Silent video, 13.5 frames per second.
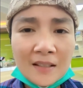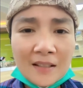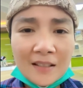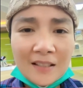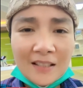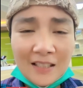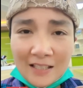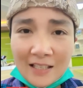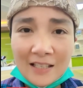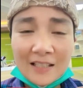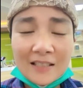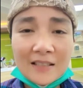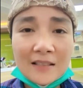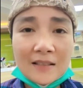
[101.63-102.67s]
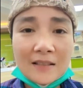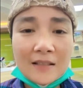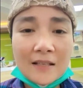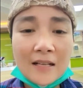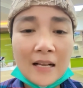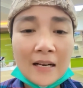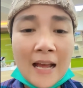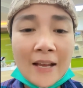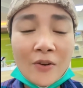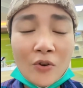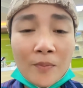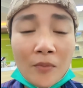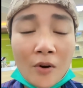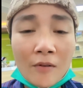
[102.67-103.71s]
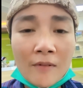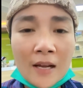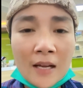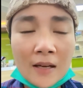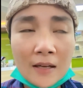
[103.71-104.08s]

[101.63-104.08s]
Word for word: นี่แหละ หลายคนบอกว่า